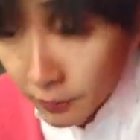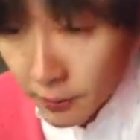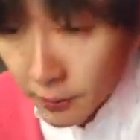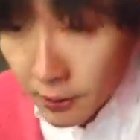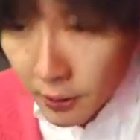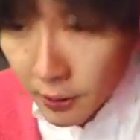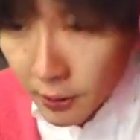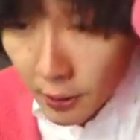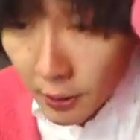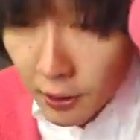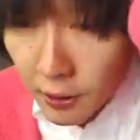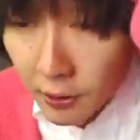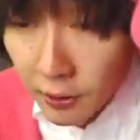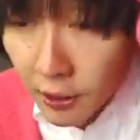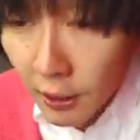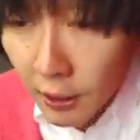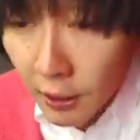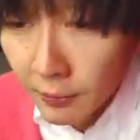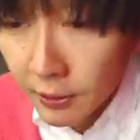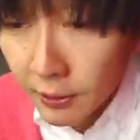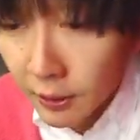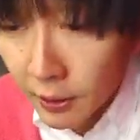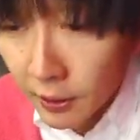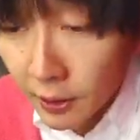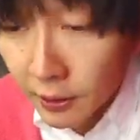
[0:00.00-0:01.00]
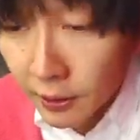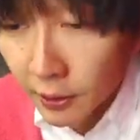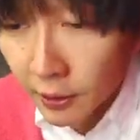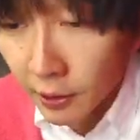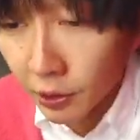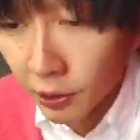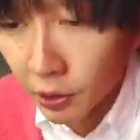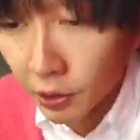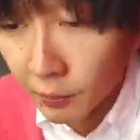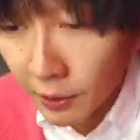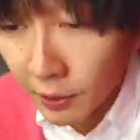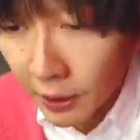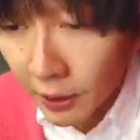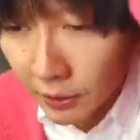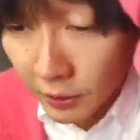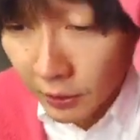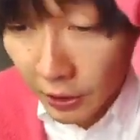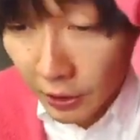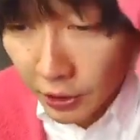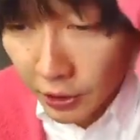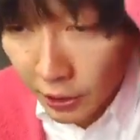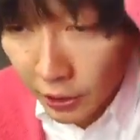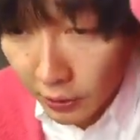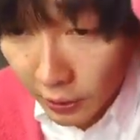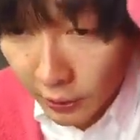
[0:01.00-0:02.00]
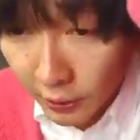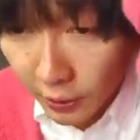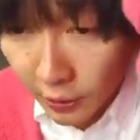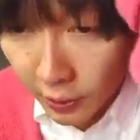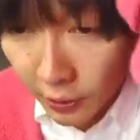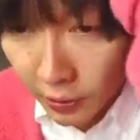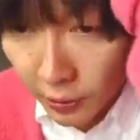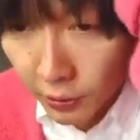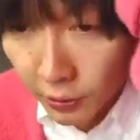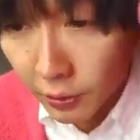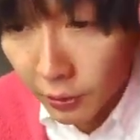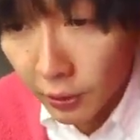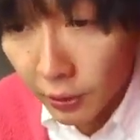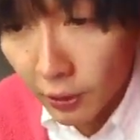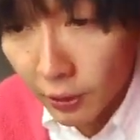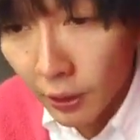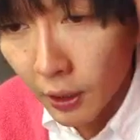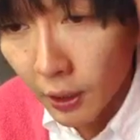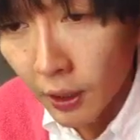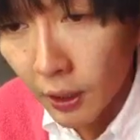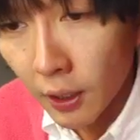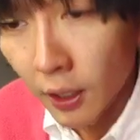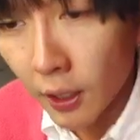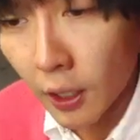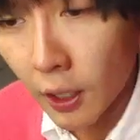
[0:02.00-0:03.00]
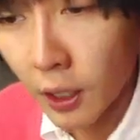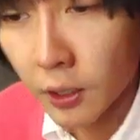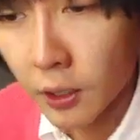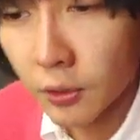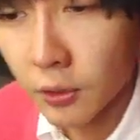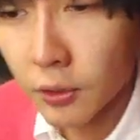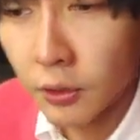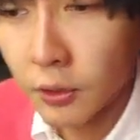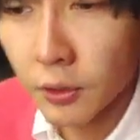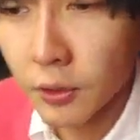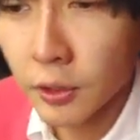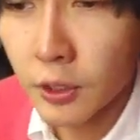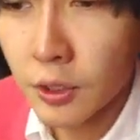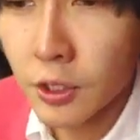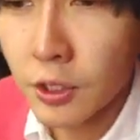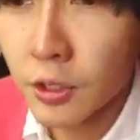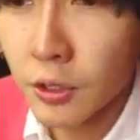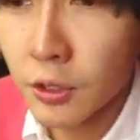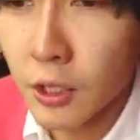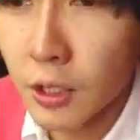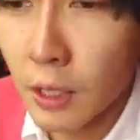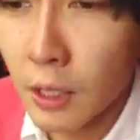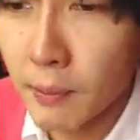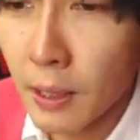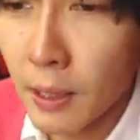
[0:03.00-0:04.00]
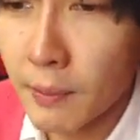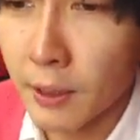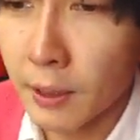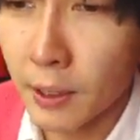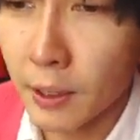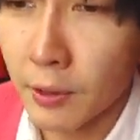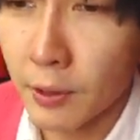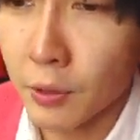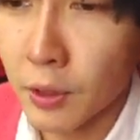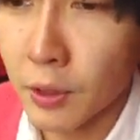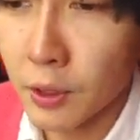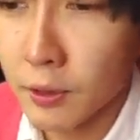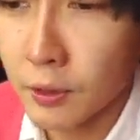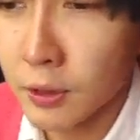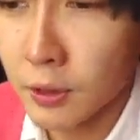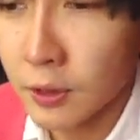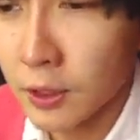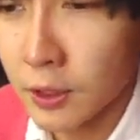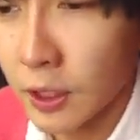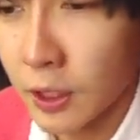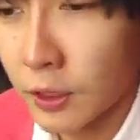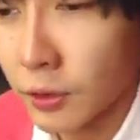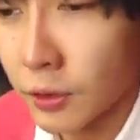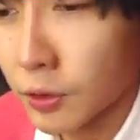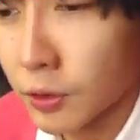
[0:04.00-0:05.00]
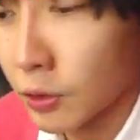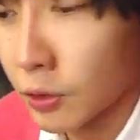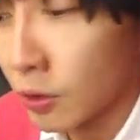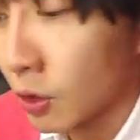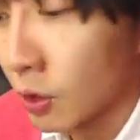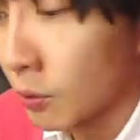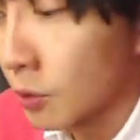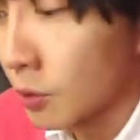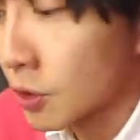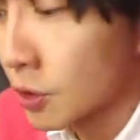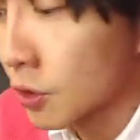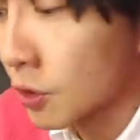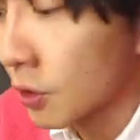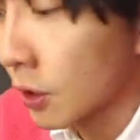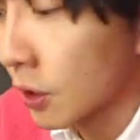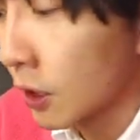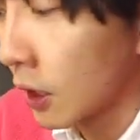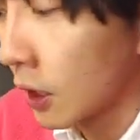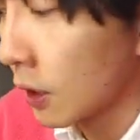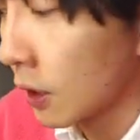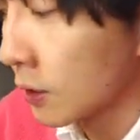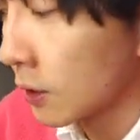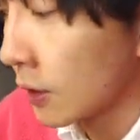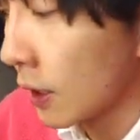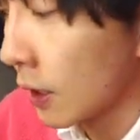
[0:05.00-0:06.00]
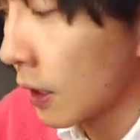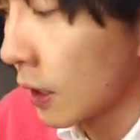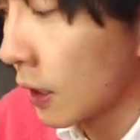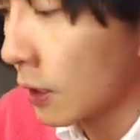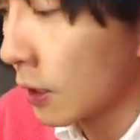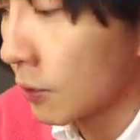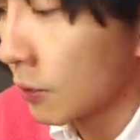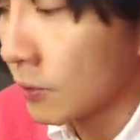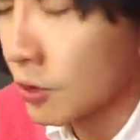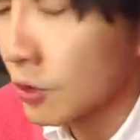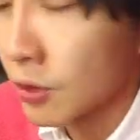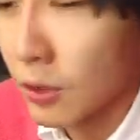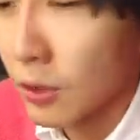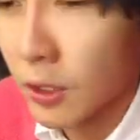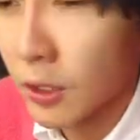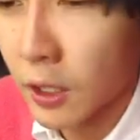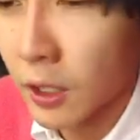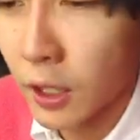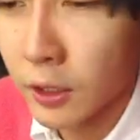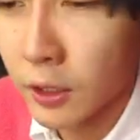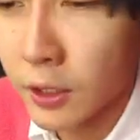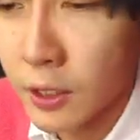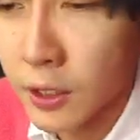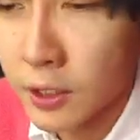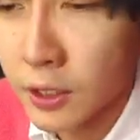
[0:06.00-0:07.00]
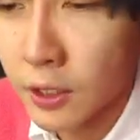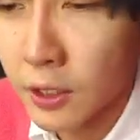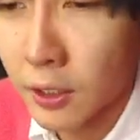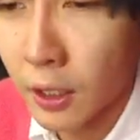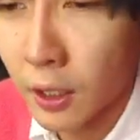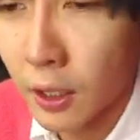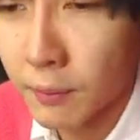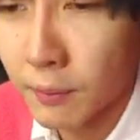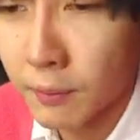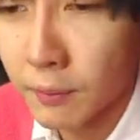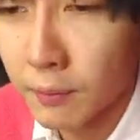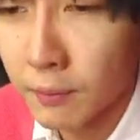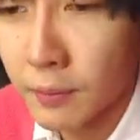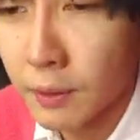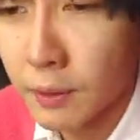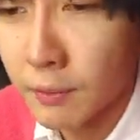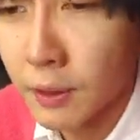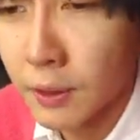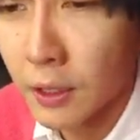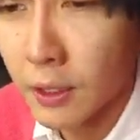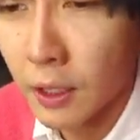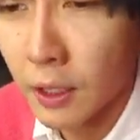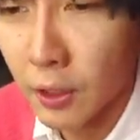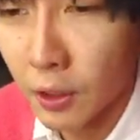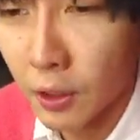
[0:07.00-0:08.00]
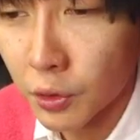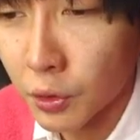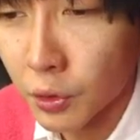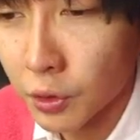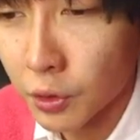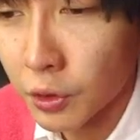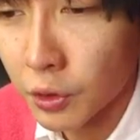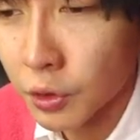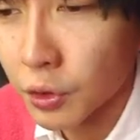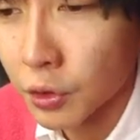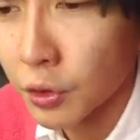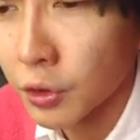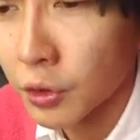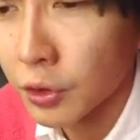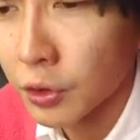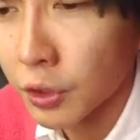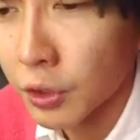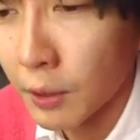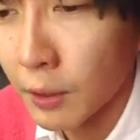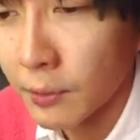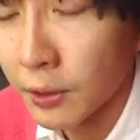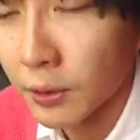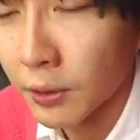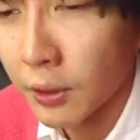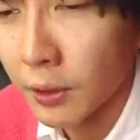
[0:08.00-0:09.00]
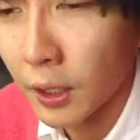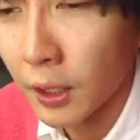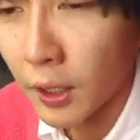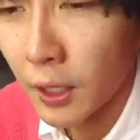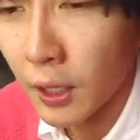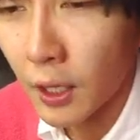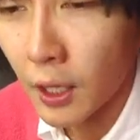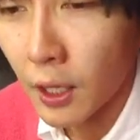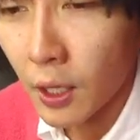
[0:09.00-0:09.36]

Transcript: 2日間ぐらい見てないんだけど、見なくなっちゃったんだけど、あのー、1週間前まで俺、TikTok 面白いからね、あれ面白いから大好きだから見てたんだけど、ドキュンドキュンとかみんなね。